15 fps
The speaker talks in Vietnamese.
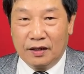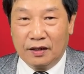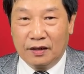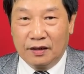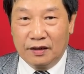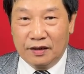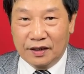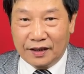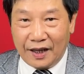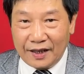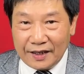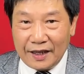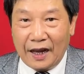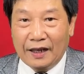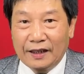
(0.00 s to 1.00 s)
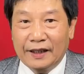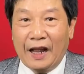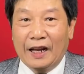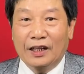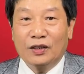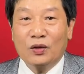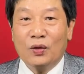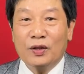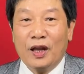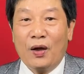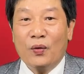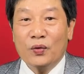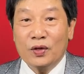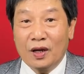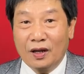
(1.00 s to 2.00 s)
người ta dành tặng cho
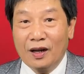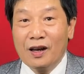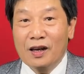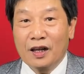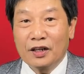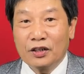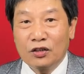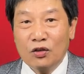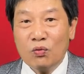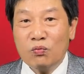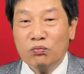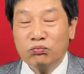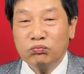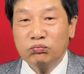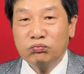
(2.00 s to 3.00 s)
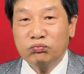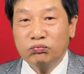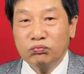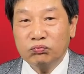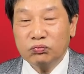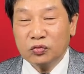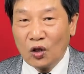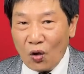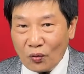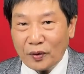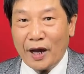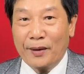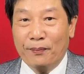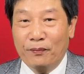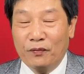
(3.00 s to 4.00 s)
nhau những cái lời chúc tốt
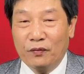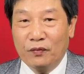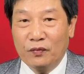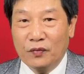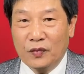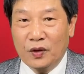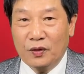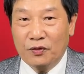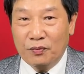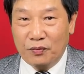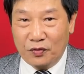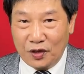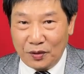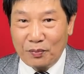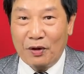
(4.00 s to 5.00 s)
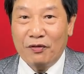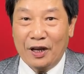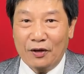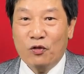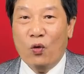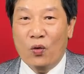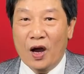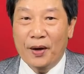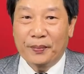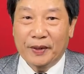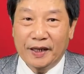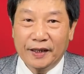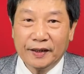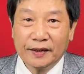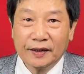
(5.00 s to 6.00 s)
đẹp nhưng mà phải phù hợp
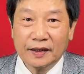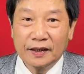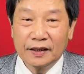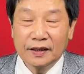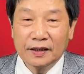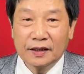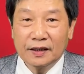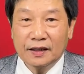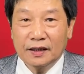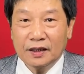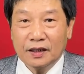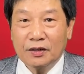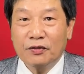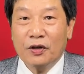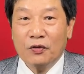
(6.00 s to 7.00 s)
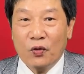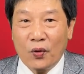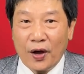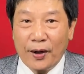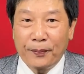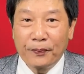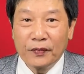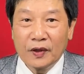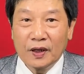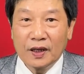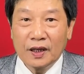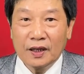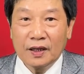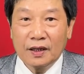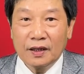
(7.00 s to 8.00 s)
nữa nhưng phải phù hợp
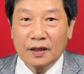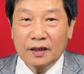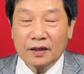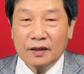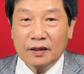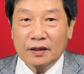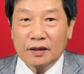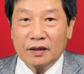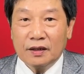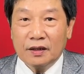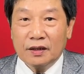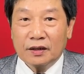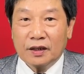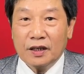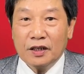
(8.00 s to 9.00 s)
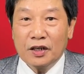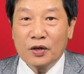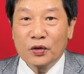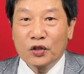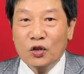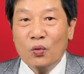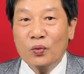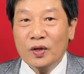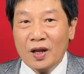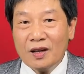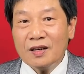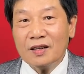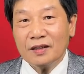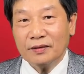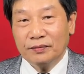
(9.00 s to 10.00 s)
cái điều chung
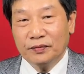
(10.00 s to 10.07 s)
nhất á,